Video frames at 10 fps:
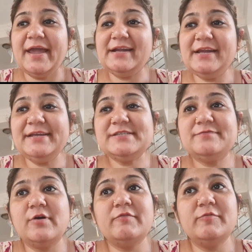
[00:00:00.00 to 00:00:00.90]
एटलीस्ट
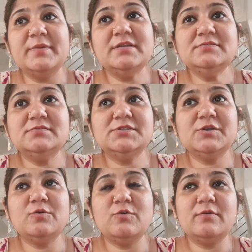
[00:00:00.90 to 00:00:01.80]
फॉर वुमेन
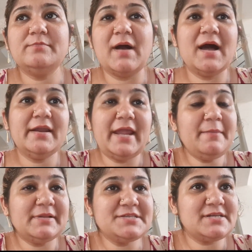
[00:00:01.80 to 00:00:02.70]
जिनको बाहर नहीं
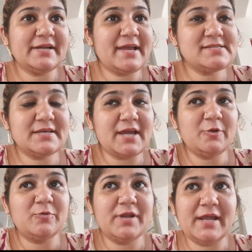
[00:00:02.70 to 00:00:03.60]
पता चला कैसे क्या
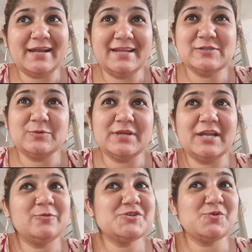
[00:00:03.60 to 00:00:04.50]
ढूंढे एटलीस्ट उनके
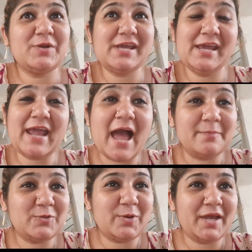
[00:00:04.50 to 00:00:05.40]
लिए तो चलो एक
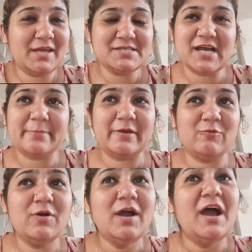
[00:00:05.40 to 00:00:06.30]
ऐप तो है कि जहाँ पे
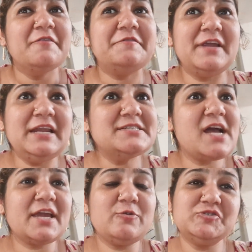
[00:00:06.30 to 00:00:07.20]
वो फ्रीली
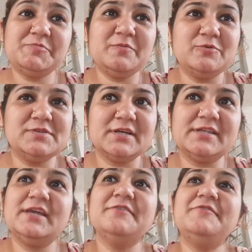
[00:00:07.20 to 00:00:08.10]
जाके कुछ भी पूछ
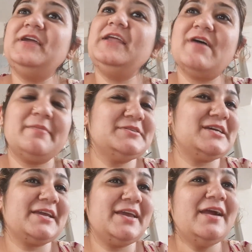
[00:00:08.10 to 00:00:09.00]
सकती हैं फ्रीली वहाँ पे
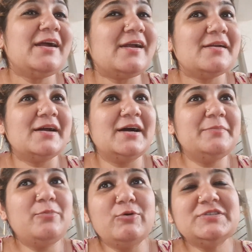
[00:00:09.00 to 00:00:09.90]
जाके आ,
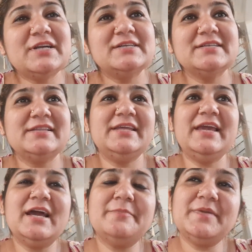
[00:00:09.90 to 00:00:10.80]
पोस्ट कर
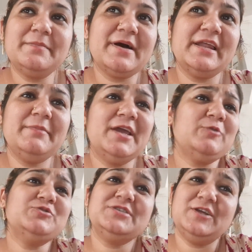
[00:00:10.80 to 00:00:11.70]
सकती हैं अपने बारे में या
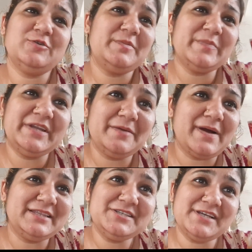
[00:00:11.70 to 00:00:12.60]
कुछ नहीं तो अपने मन की
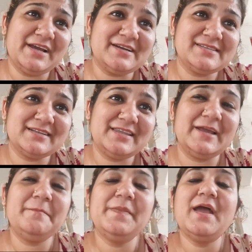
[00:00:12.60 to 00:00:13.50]
बात ही शेयर कर
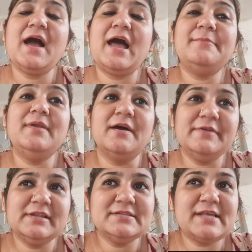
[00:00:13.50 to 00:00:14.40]
सकती हैं आई एम
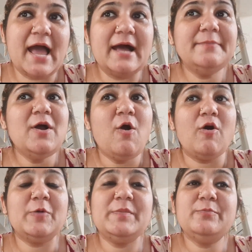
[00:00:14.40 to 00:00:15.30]
लविंग दिस
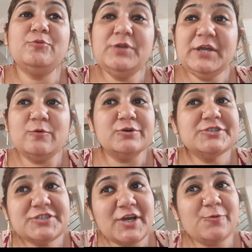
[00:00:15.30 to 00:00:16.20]
ऐप और मैं पूरी
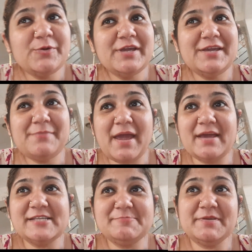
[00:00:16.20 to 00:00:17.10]
कोशिश करूँगी कि मैं
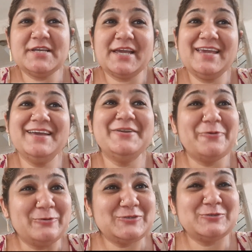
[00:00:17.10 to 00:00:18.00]
इस पर जाके
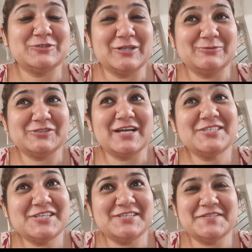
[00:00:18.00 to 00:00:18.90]
रोज़ कुछ ना कुछ
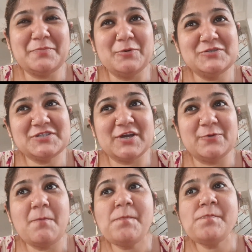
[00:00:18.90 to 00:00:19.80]
अच्छी चीज़ें पोस्ट
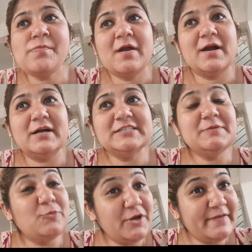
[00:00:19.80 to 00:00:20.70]
करूँ इस
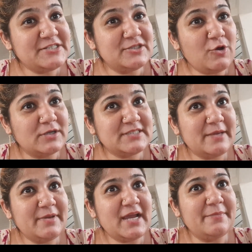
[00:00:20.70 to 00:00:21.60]
पर मोटिवेशनल थाट्स
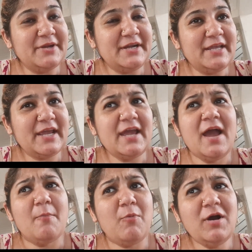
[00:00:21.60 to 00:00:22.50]
की भी कम्युनिटी है
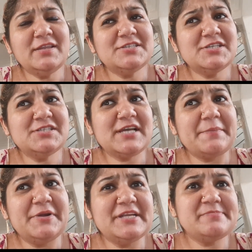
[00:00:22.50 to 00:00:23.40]
बहुत अच्छी अच्छी
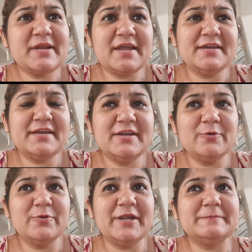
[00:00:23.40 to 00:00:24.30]
कम्युनिटीज़ बना रखी हैं इन
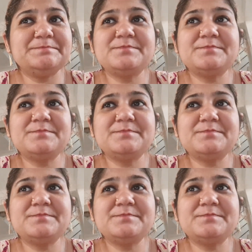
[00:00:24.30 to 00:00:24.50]
लोगों ने